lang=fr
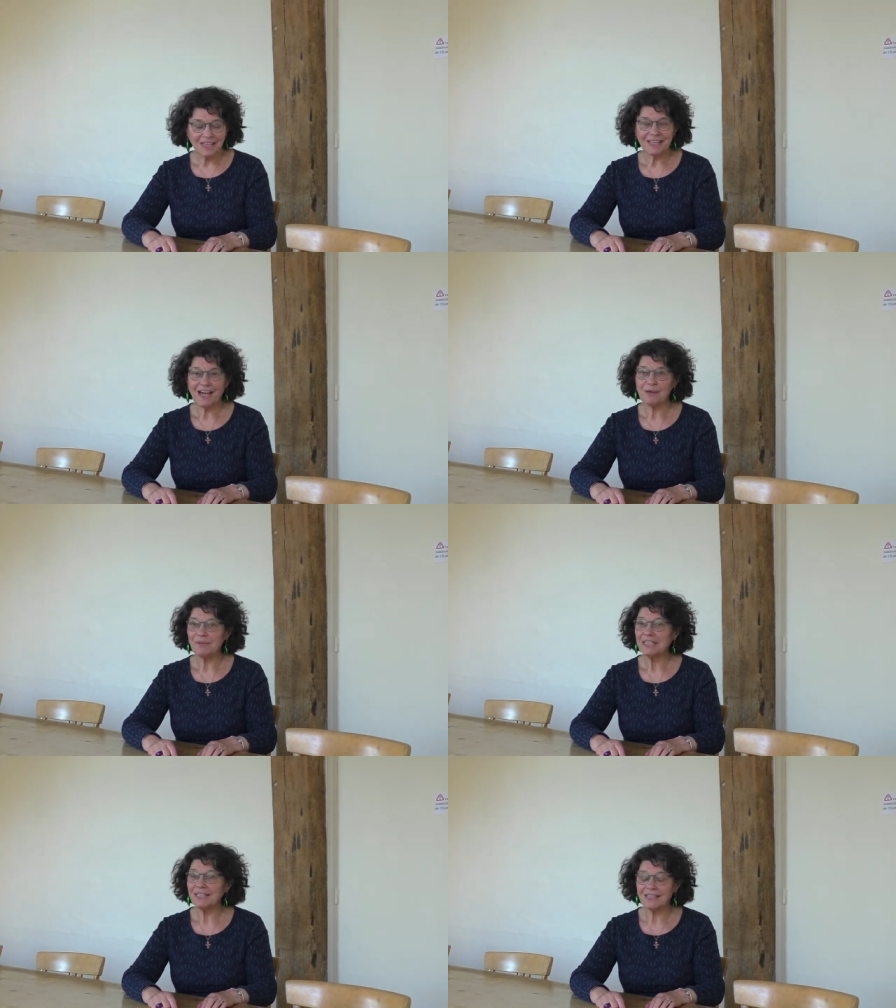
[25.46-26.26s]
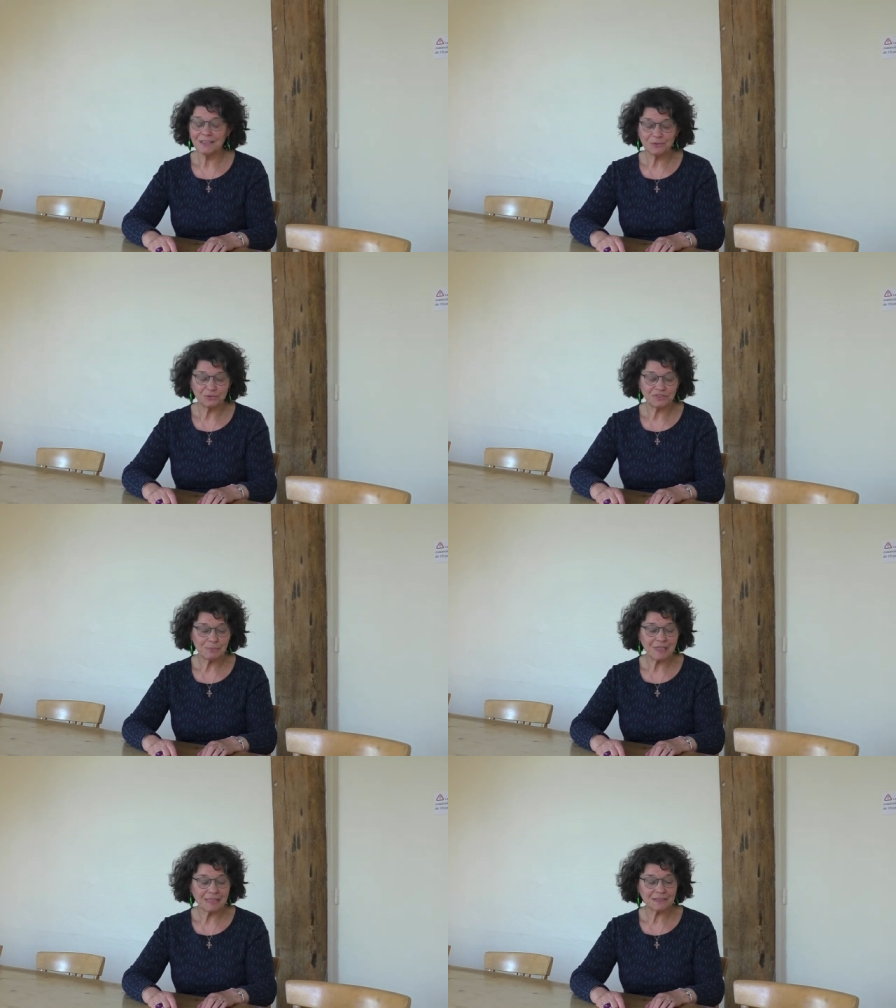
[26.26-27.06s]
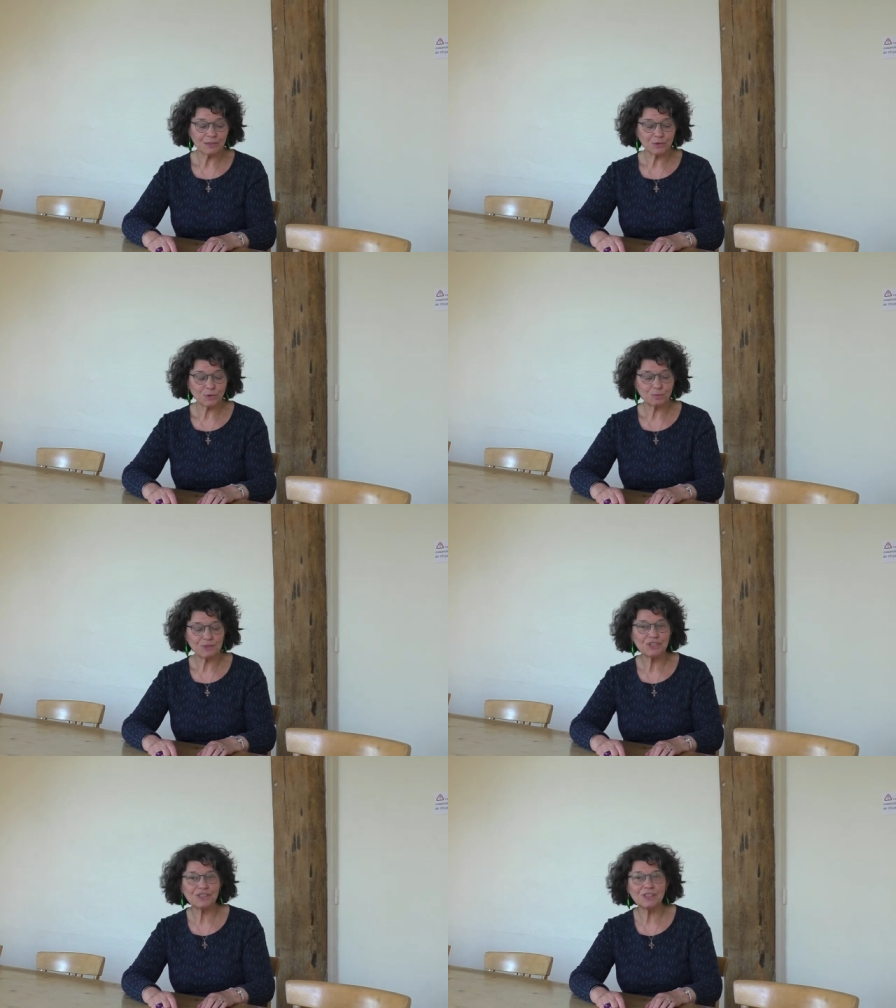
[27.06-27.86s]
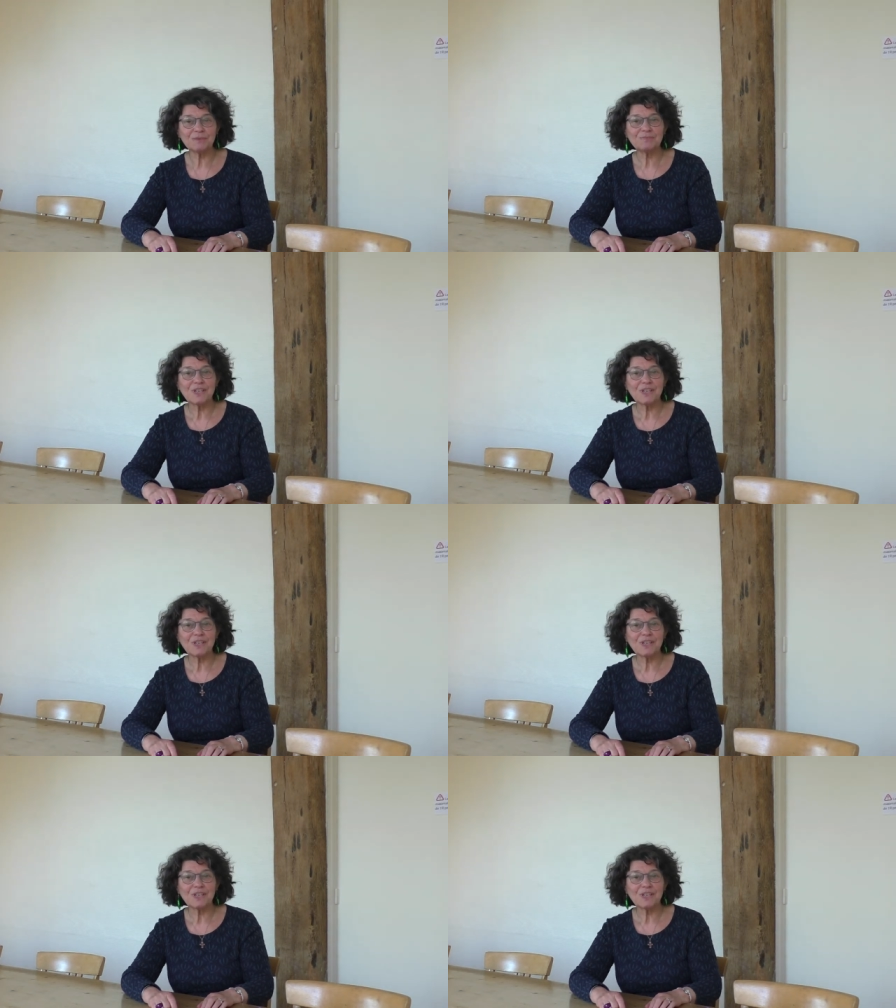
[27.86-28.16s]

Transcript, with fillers: car malgré nos faiblesses, notre péché,